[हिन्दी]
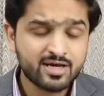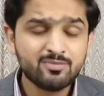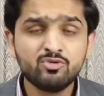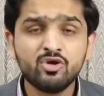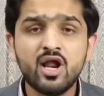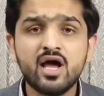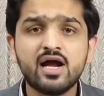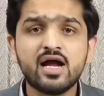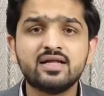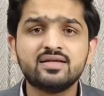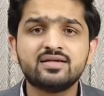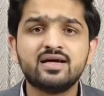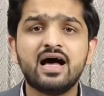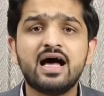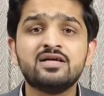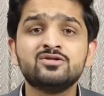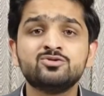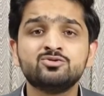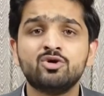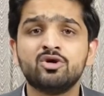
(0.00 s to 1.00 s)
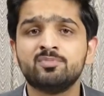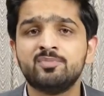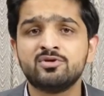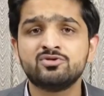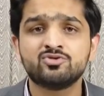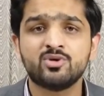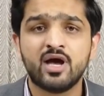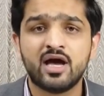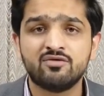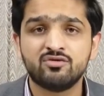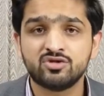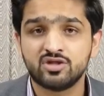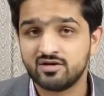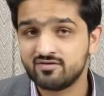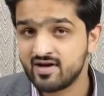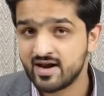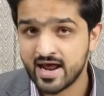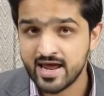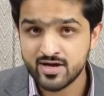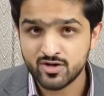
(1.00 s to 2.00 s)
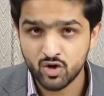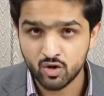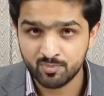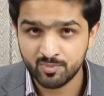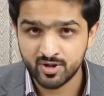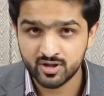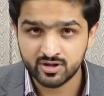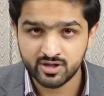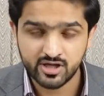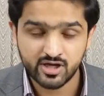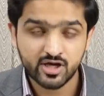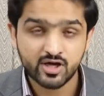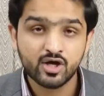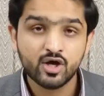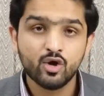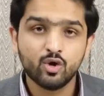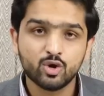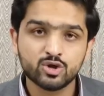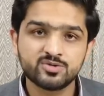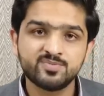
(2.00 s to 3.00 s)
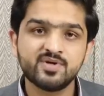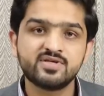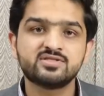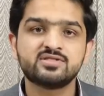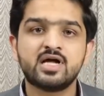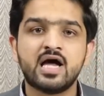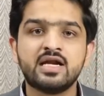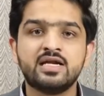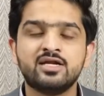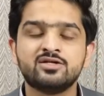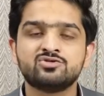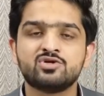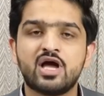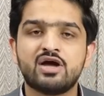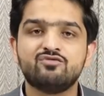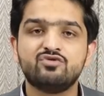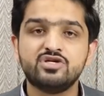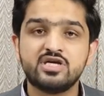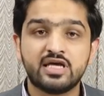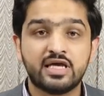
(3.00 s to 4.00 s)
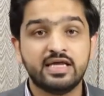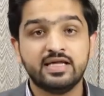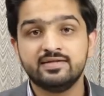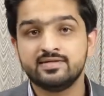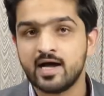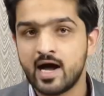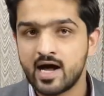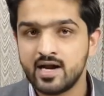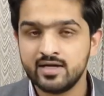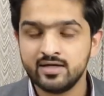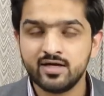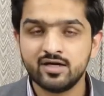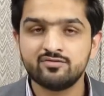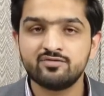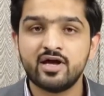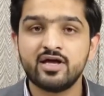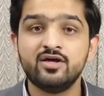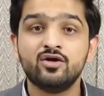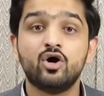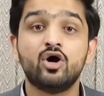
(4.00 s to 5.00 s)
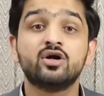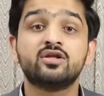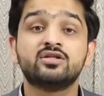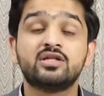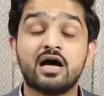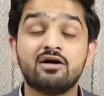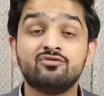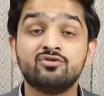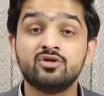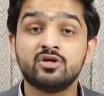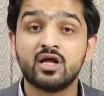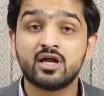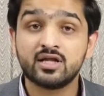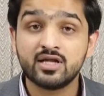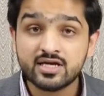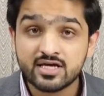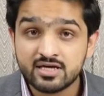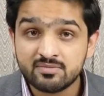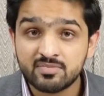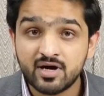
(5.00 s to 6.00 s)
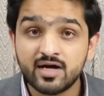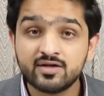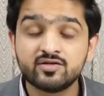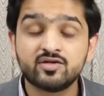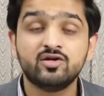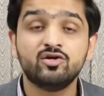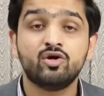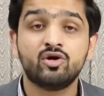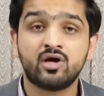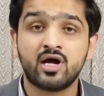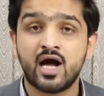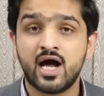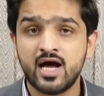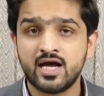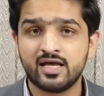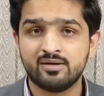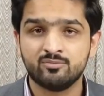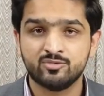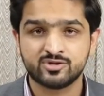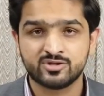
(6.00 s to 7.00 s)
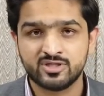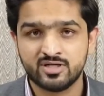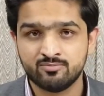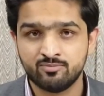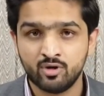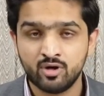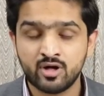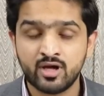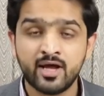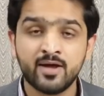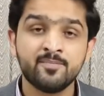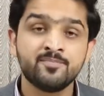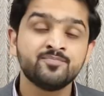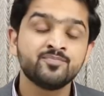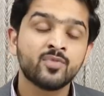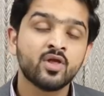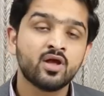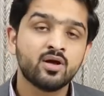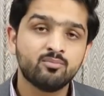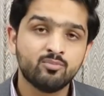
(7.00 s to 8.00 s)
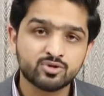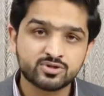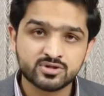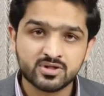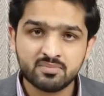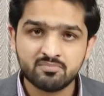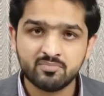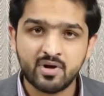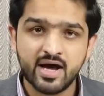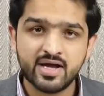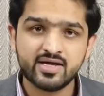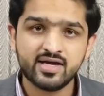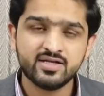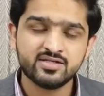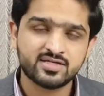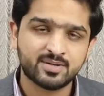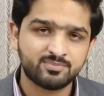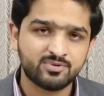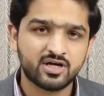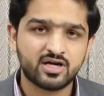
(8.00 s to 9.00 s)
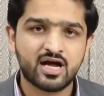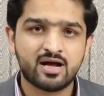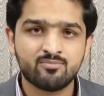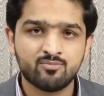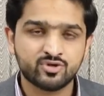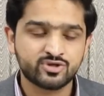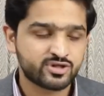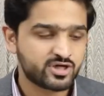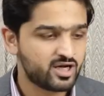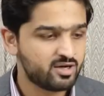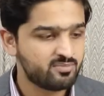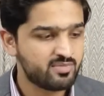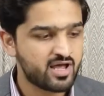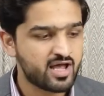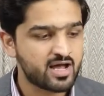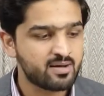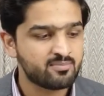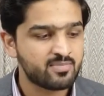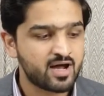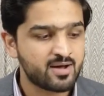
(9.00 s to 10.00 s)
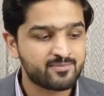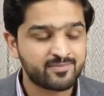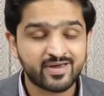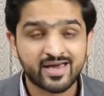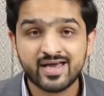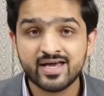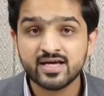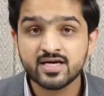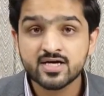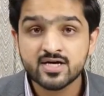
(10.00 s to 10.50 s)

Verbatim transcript: मुलाकात खास तौर पे जो है वो तोानाई के ऊपर थी उज्बेकिस्तान ने जो है वो यकीन दहानी करवाई और ताउन करने की बात की और कहा कि मुस्लिम मुल्क हैं मुस्लिम भाई हैं जब तक आप मुश्किल में हम आपके